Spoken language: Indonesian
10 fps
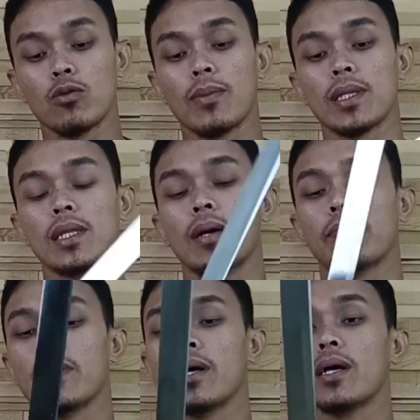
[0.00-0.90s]
tuh mantap
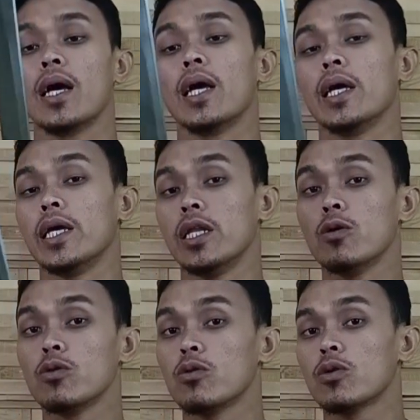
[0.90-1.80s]
ya ini
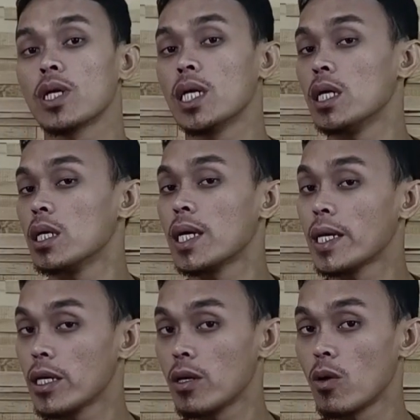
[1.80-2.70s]
untuk e,
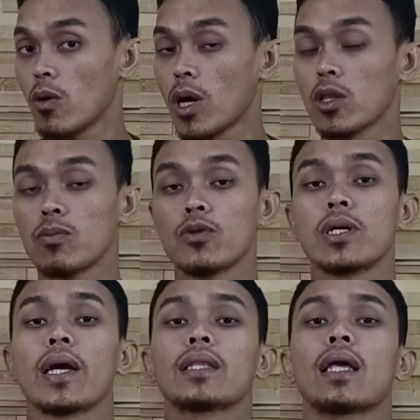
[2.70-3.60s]
gaya dorong ataupun
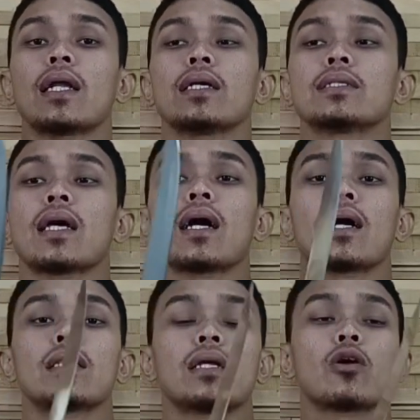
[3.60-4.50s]
gaya tarik
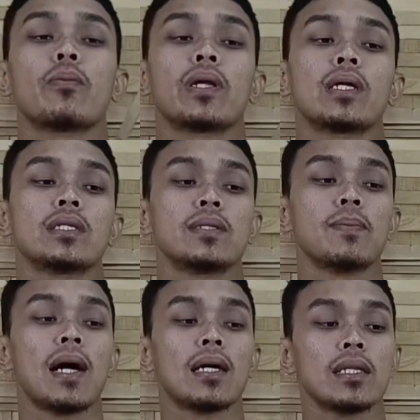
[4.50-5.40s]
sangat rekomendasi
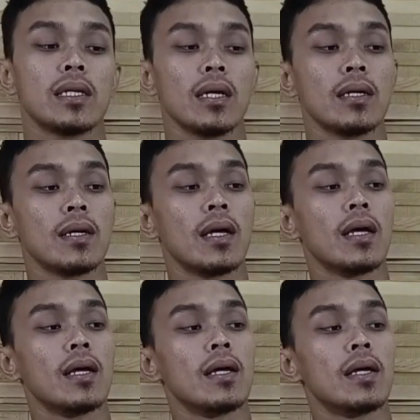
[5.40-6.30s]
banget ya
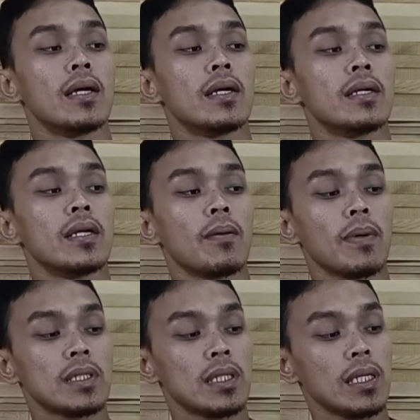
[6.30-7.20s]
yang
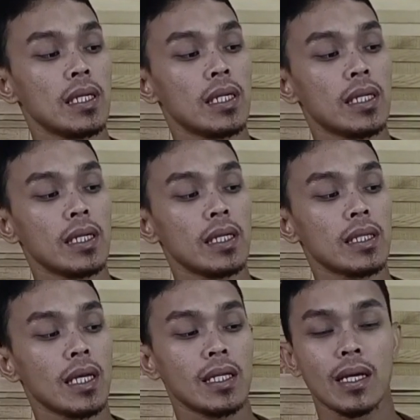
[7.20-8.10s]
pasti ini
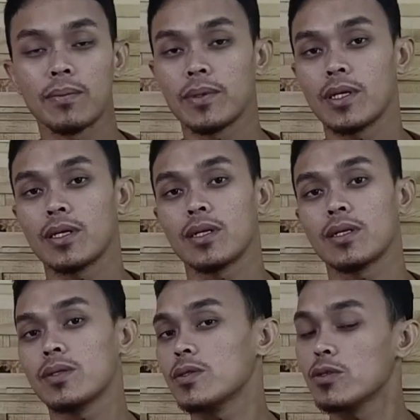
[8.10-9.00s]

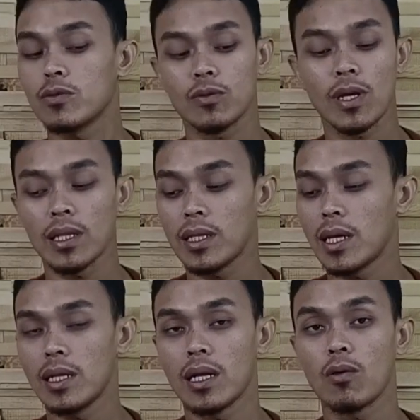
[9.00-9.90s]
tajamnya sudah
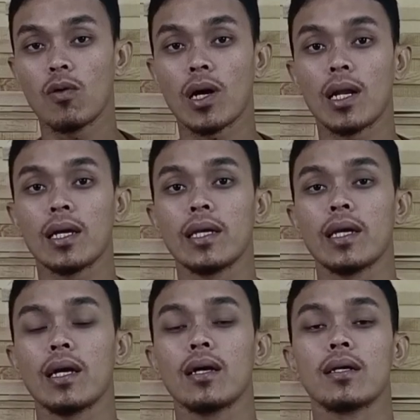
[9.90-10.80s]
tidak diragukan lagi
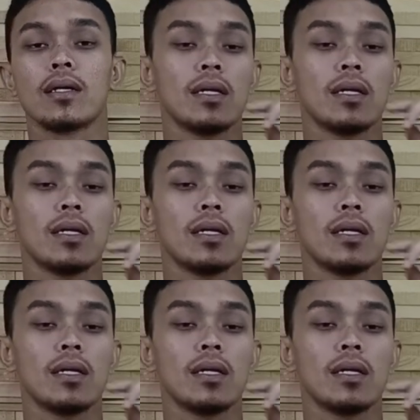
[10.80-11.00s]
ya